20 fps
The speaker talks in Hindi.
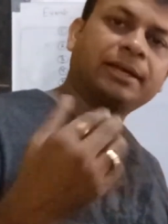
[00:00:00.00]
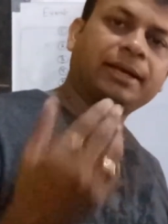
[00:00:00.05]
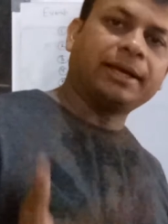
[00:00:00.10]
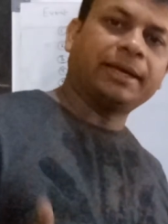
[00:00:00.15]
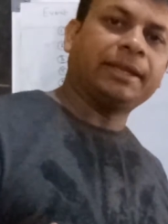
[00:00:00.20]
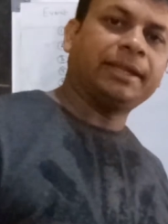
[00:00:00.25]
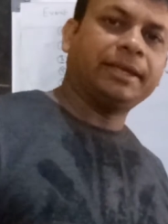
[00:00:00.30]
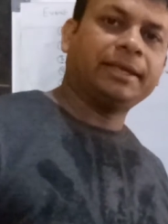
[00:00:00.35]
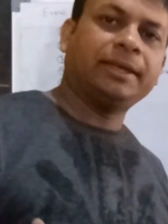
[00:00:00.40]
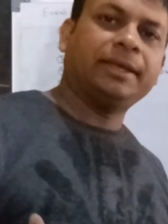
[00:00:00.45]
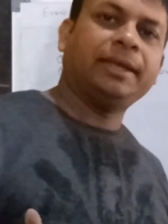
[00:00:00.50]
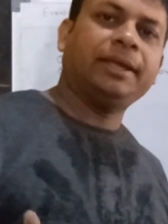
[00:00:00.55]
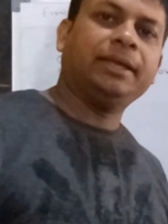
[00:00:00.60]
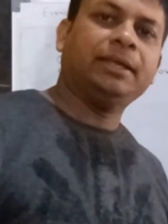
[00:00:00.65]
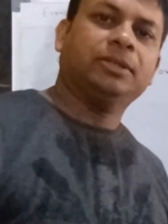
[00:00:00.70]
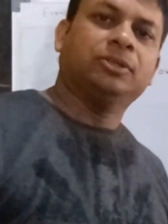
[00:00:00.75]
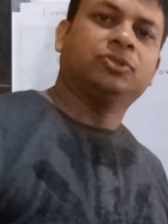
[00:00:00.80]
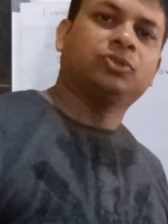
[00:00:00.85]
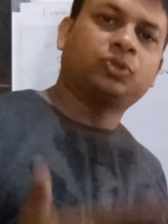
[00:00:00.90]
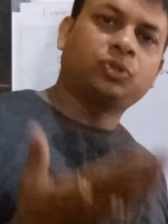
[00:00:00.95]
करेंगे
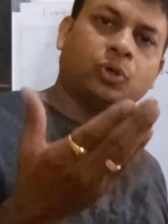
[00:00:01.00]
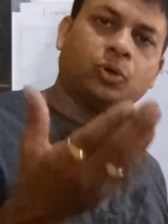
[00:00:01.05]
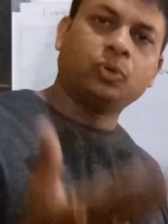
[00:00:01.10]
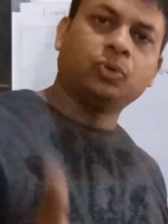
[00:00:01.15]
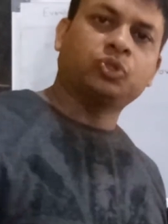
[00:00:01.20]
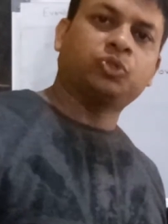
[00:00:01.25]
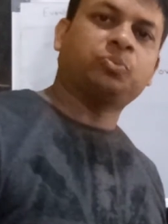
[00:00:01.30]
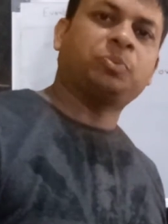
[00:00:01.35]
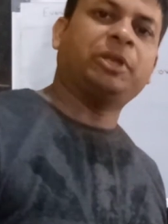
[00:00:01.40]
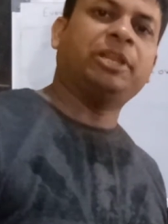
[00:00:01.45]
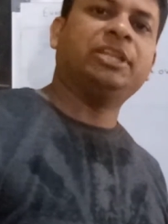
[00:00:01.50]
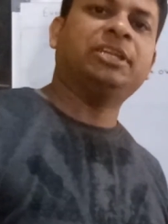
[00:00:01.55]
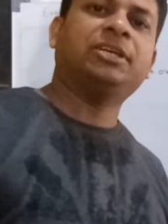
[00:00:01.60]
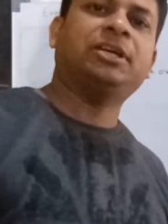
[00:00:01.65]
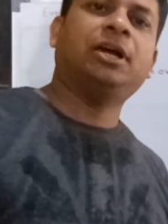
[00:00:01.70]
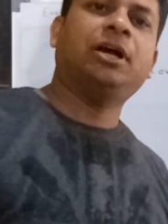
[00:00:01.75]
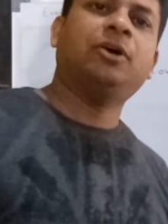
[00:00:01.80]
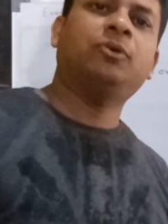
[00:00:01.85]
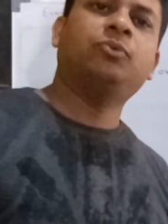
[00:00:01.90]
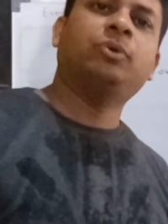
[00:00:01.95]
तो उस पर
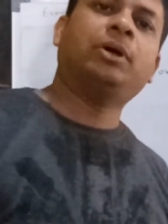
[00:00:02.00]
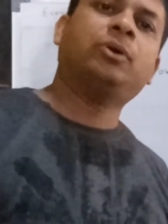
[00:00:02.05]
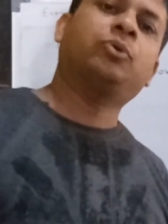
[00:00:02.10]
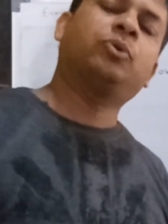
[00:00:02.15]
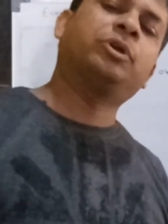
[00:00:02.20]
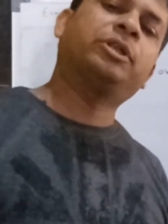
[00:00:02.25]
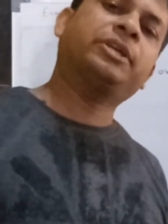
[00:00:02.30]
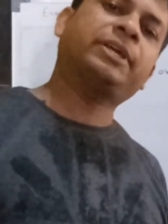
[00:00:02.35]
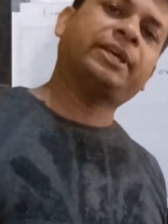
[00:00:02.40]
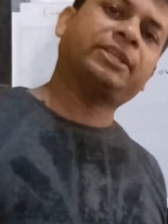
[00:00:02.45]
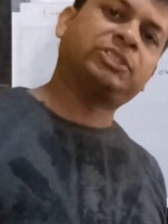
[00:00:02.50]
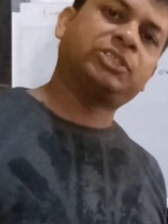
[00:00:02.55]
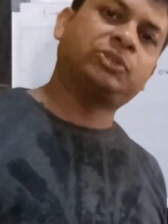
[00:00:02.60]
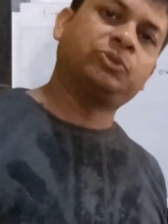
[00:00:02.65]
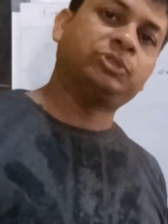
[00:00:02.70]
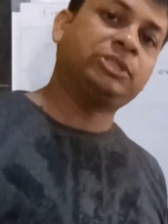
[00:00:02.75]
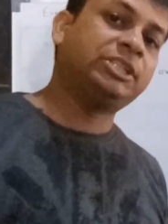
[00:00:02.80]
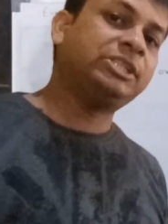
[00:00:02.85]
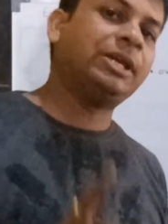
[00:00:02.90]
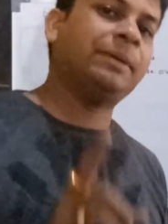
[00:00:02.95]
लिखा हुआ कोडिंग
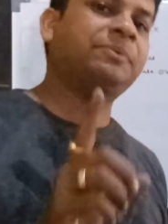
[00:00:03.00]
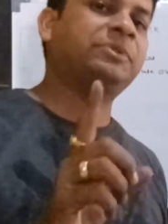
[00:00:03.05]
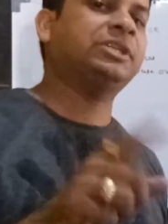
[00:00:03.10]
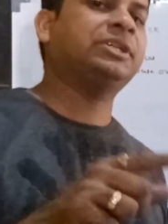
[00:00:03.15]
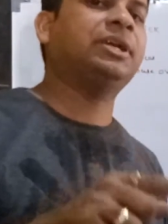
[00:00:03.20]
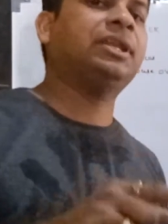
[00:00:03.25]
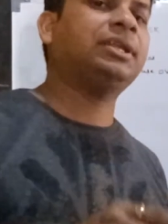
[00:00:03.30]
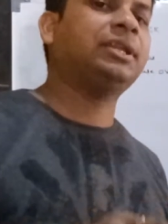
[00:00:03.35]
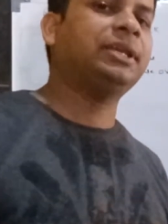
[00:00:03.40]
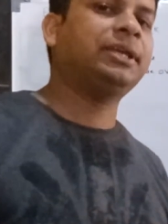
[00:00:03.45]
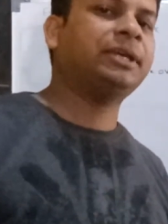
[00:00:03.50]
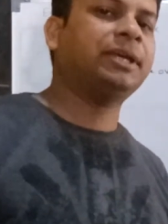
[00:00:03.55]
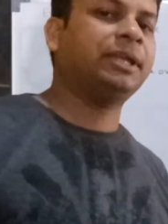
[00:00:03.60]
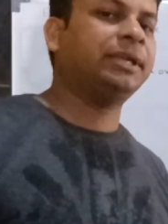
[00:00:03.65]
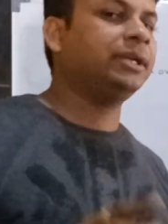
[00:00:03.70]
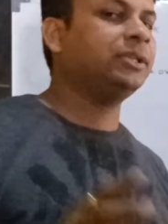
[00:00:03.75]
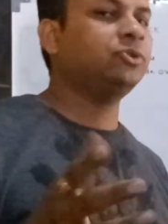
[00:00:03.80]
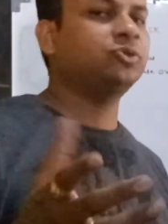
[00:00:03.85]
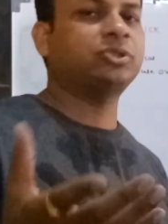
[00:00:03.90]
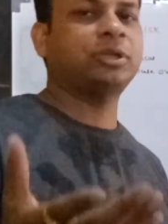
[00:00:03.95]
एग्जीक्यूट यदि आप सिंगल क्लिक
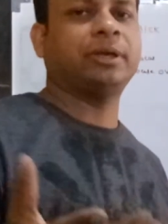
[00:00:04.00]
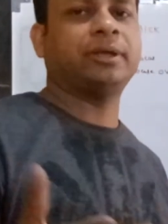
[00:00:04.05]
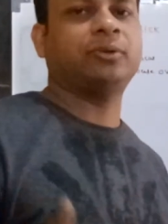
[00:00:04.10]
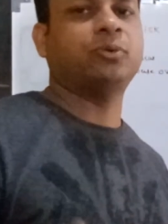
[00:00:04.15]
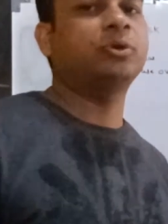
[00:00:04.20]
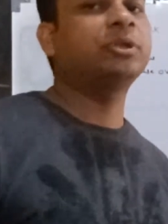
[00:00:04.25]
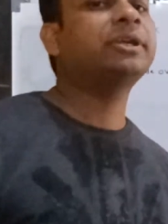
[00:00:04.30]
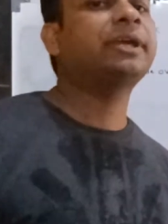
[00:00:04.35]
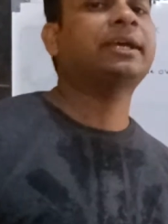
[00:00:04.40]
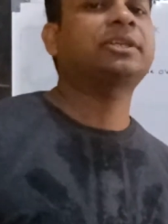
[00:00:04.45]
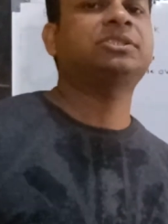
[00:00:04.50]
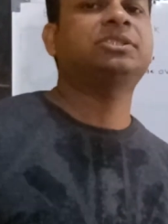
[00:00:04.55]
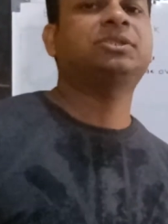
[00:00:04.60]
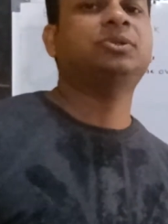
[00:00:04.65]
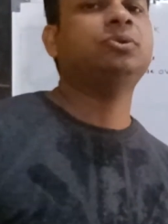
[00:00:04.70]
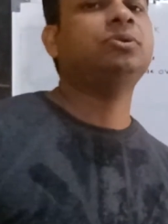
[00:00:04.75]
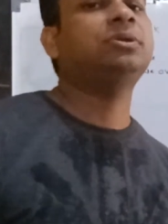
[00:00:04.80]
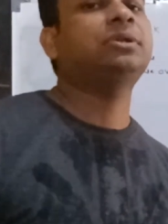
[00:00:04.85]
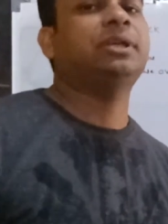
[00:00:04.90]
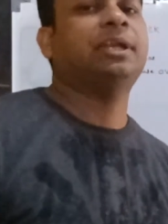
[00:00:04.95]
करेंगे तो उसका कोडिंग
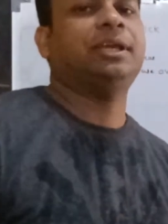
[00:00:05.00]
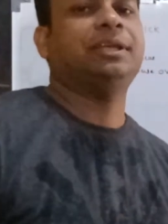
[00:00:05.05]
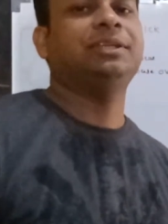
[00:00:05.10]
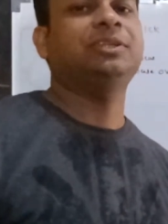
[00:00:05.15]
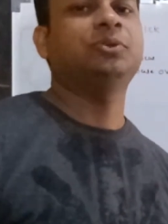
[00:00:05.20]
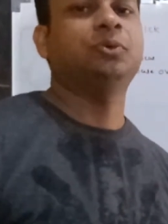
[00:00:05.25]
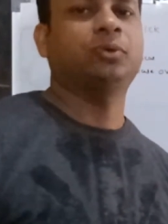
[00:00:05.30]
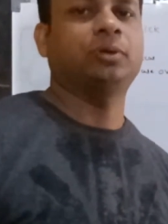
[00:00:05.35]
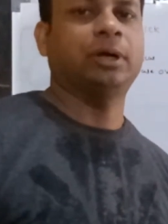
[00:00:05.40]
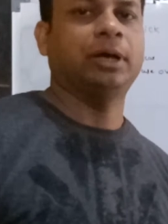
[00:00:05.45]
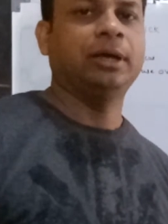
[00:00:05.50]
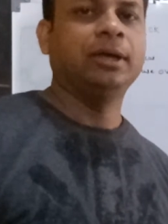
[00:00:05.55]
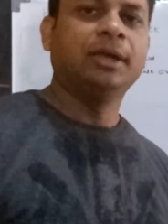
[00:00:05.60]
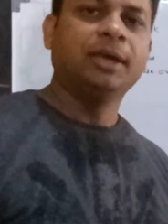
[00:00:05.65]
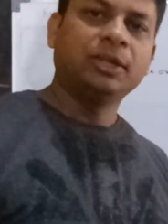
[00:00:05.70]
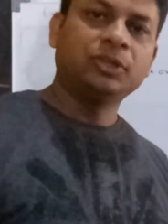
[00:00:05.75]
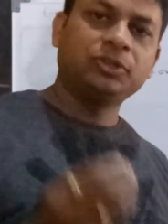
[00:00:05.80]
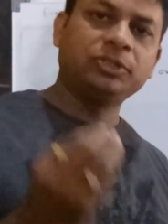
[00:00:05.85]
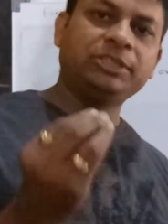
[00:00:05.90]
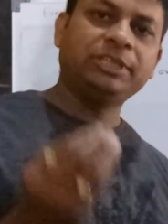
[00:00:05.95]
एग्जीक्यूट नहीं होगा
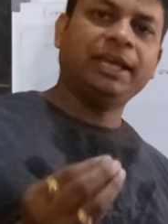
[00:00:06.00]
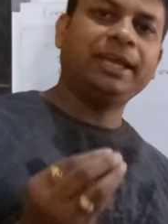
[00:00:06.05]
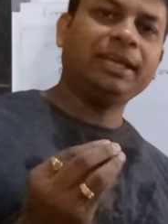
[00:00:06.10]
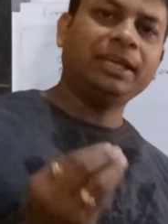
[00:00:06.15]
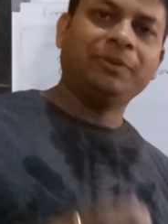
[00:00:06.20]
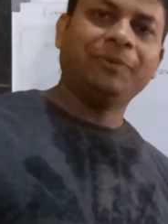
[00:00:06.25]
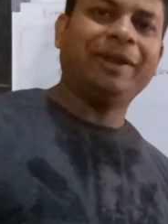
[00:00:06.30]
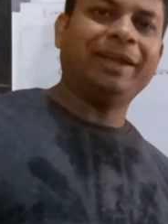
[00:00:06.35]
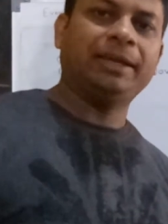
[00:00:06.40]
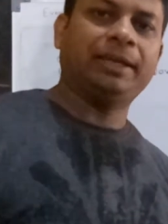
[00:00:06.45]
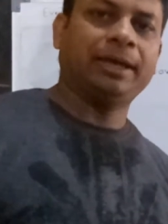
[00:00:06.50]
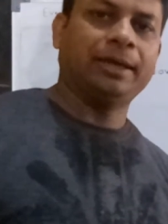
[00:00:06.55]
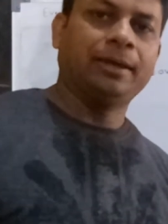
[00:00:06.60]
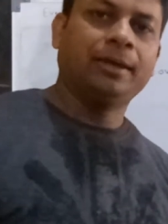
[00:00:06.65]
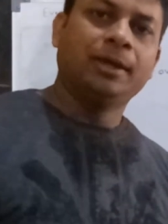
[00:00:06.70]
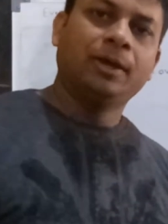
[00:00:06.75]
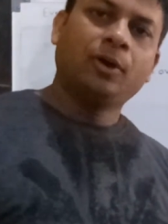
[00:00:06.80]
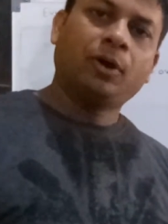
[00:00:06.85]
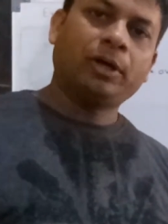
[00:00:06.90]
तो ये इवेंट है